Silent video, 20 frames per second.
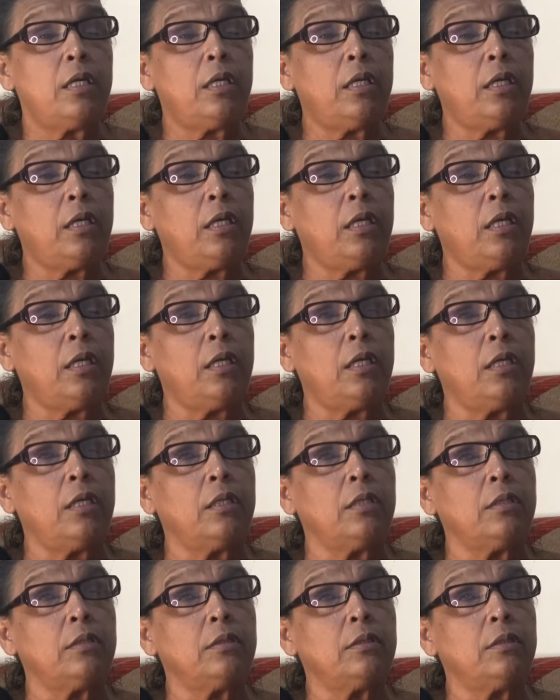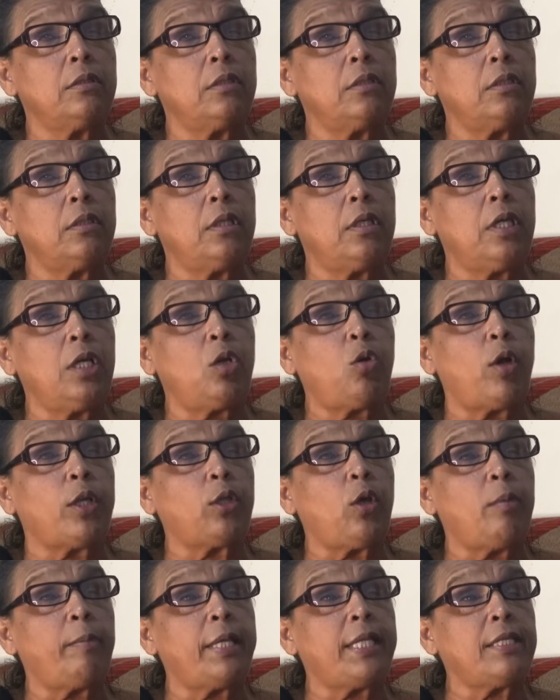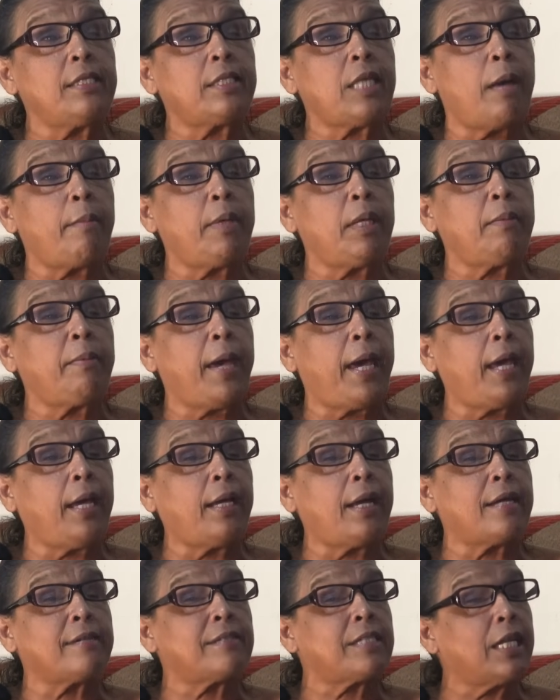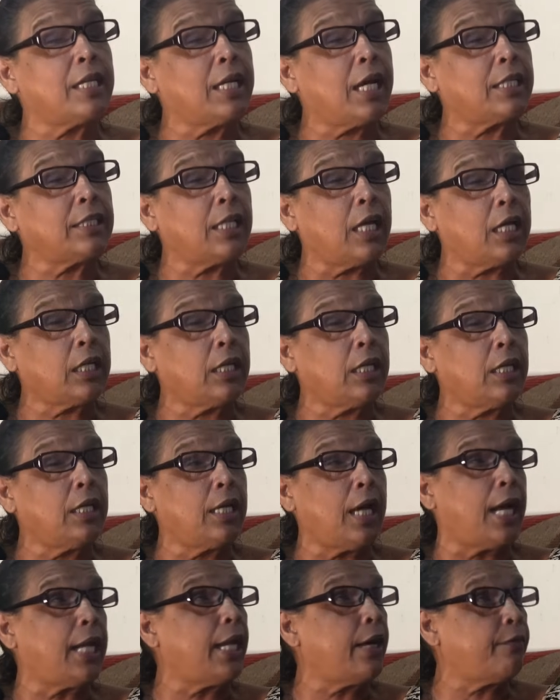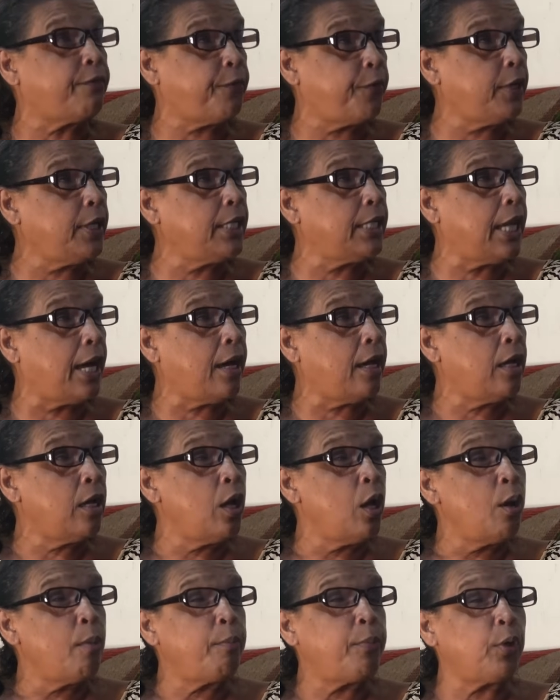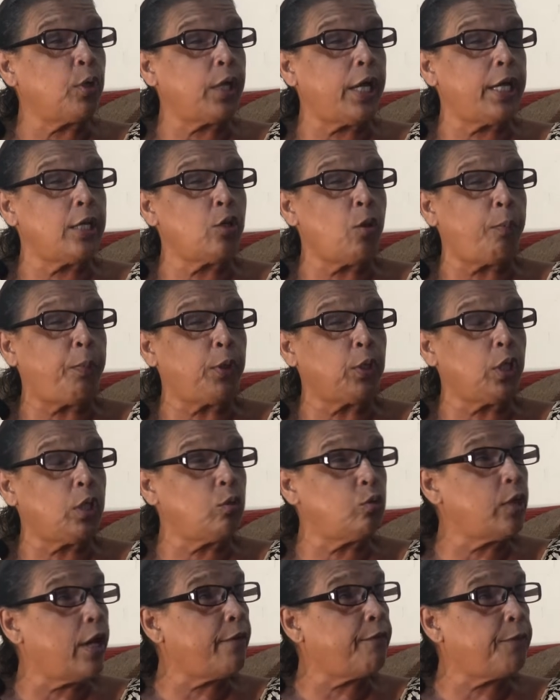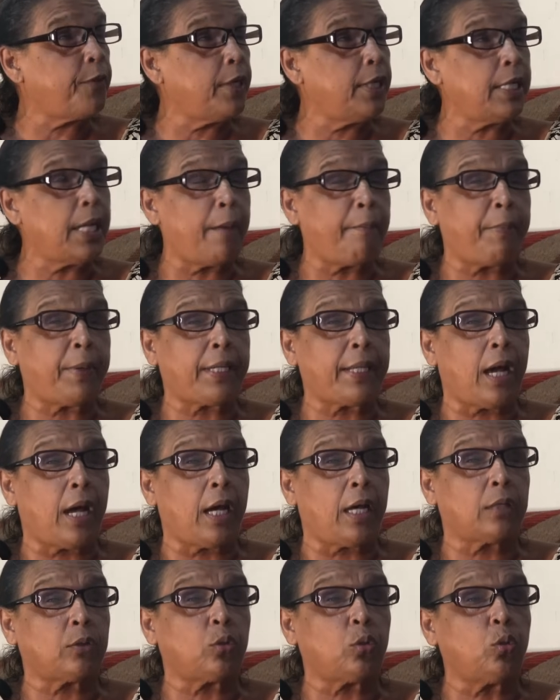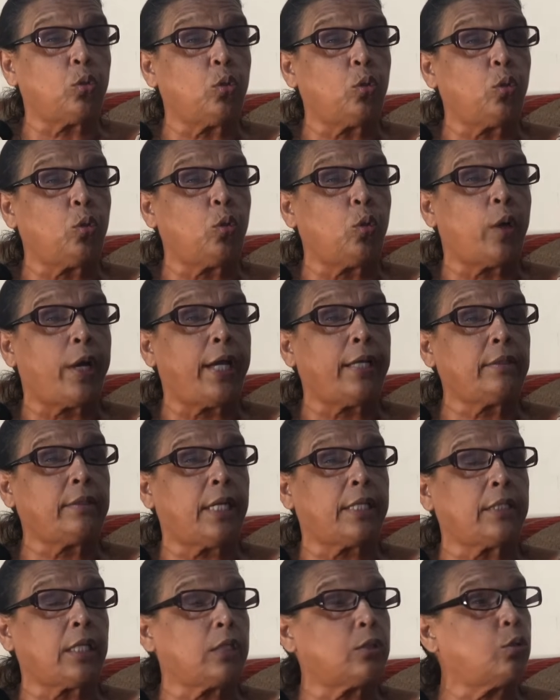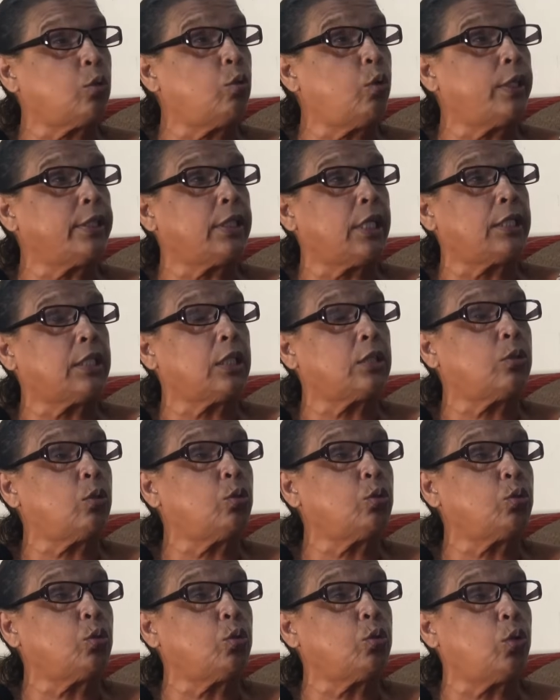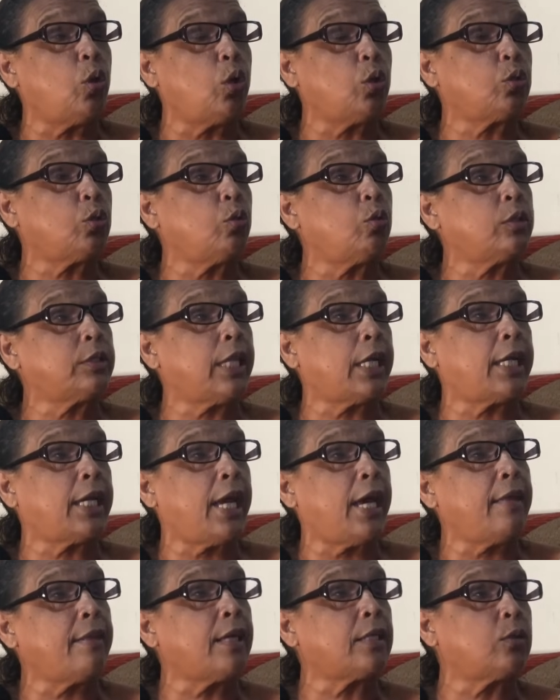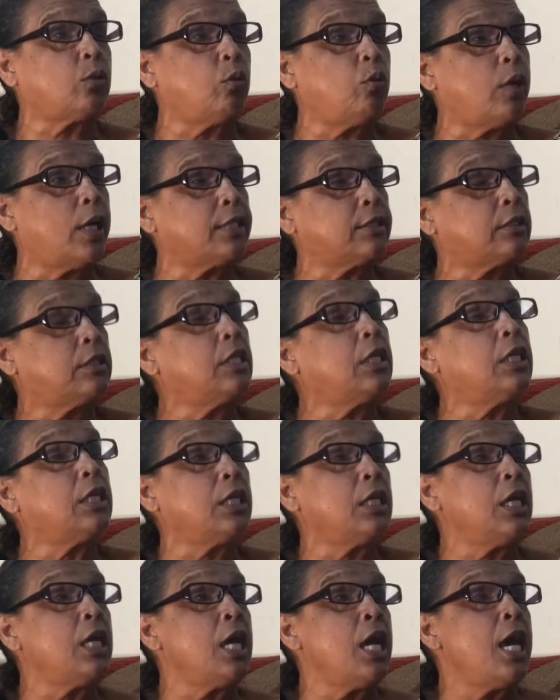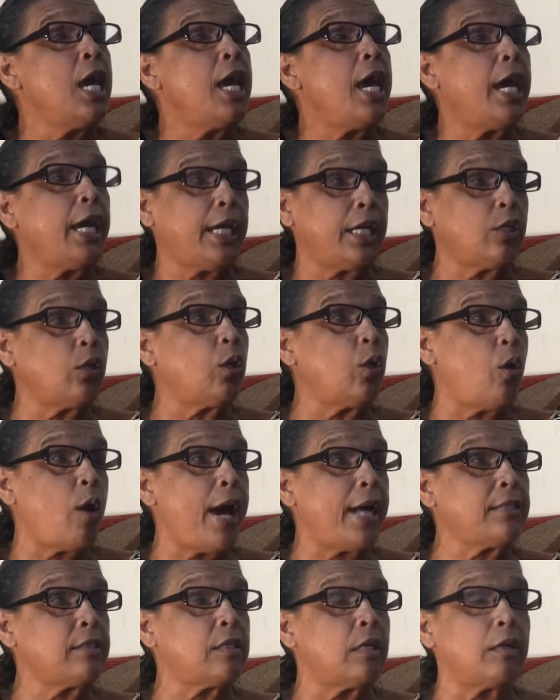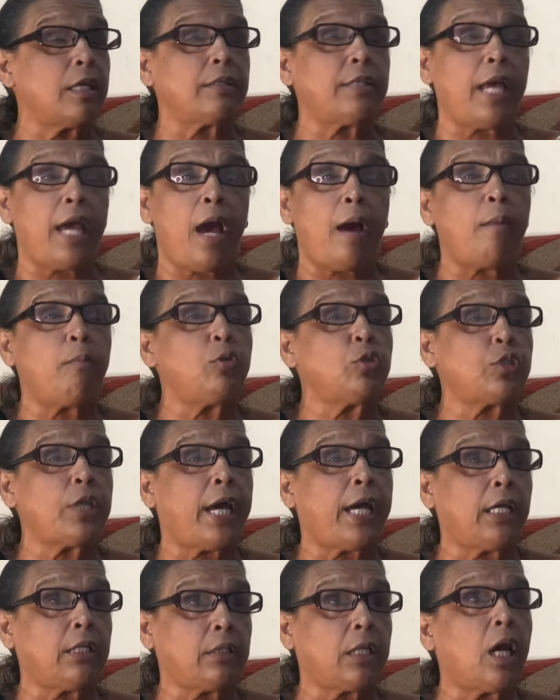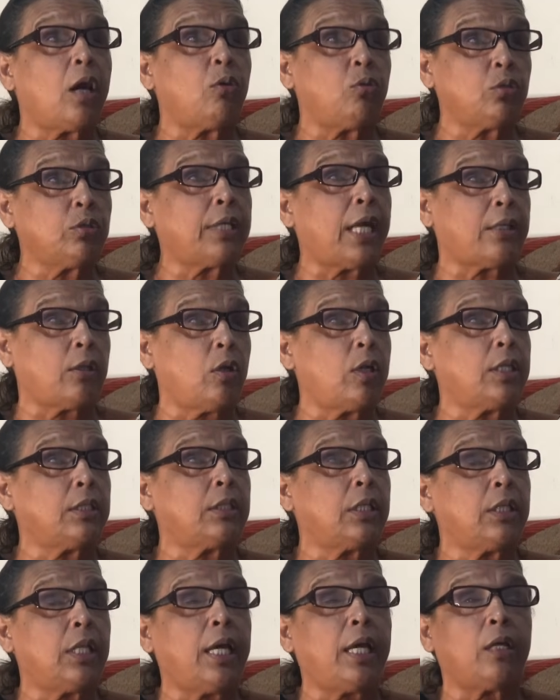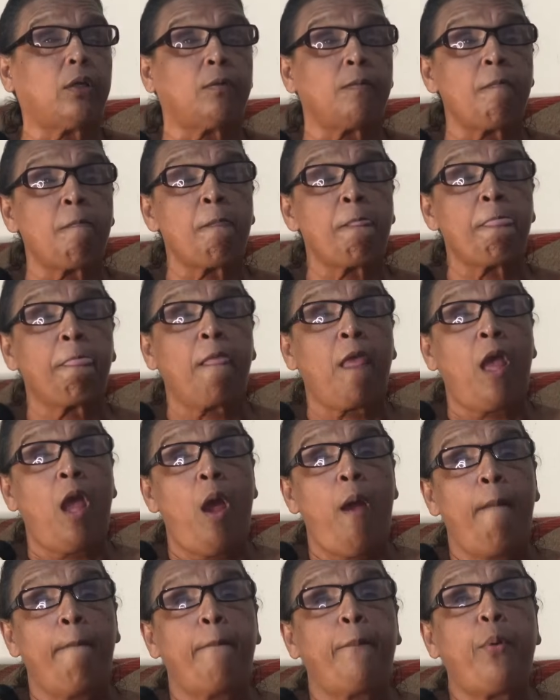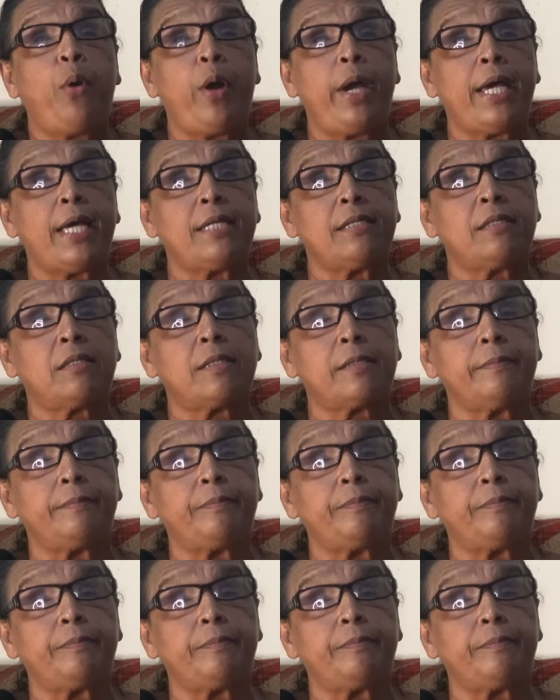Y, y cuando él me dice a mí, ven, acércate aquí a la fila, porque ellos ponen una fila para tú, entrate tú, entrate tú, tú no, tú te quedas tú así. Es que ellos lo hacen, dejan mucha gente aún dándole el dinero. Pues